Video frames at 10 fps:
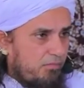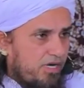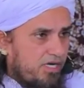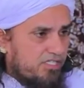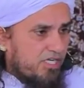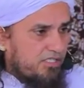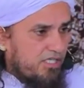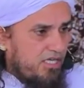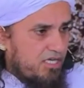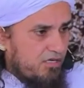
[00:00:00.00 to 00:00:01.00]
अब्बा ने
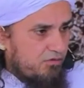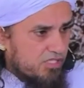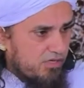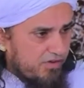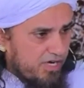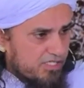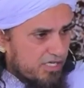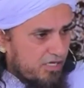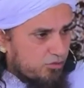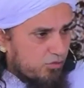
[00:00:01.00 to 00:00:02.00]
शादी नहीं की उसकी फ़ला
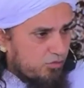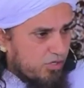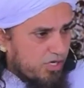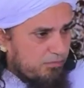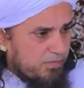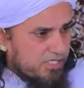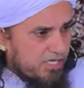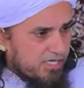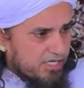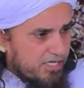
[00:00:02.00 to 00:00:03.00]
जगह तो वो खम्बे से
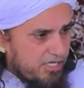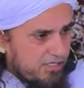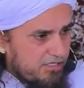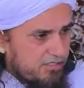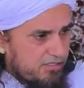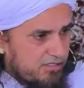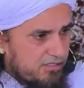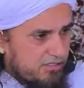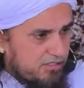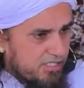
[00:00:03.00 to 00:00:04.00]
लटक के
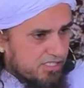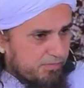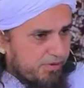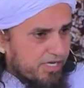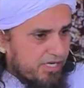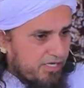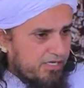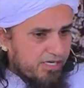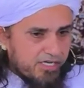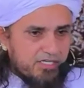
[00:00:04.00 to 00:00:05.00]
या चिपक के
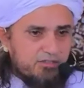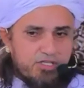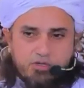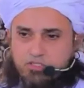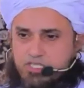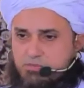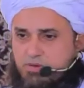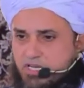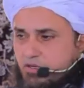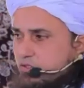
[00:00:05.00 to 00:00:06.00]
लटक के तो नहीं होते
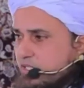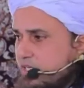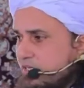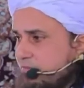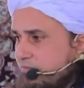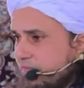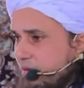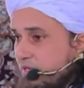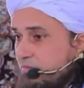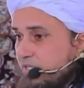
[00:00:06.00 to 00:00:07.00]
चिपक के होता है
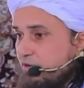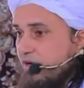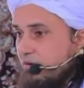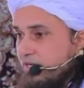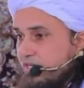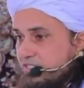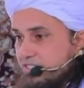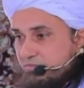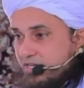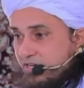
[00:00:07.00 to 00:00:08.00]
अब ये भी देखो खबर है
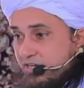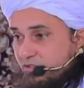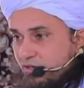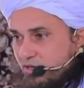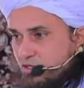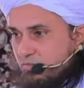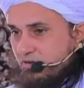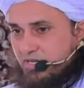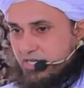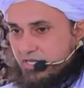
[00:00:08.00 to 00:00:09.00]
जिसमें गलत ऑर्डर छुपा
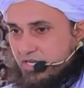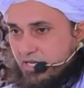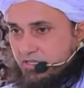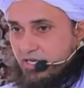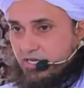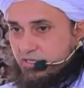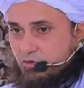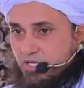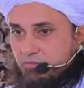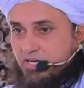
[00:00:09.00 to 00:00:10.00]
हुआ है कि आइंदा
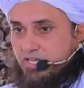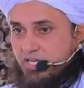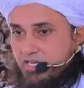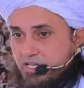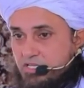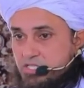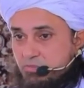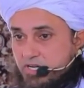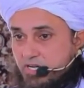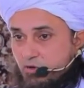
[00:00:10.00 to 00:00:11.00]
लटको नहीं बल्कि
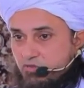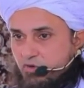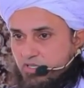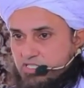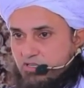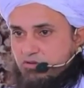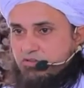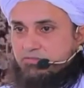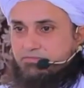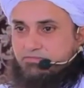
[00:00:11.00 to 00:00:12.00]
चिपकने को फोकस करो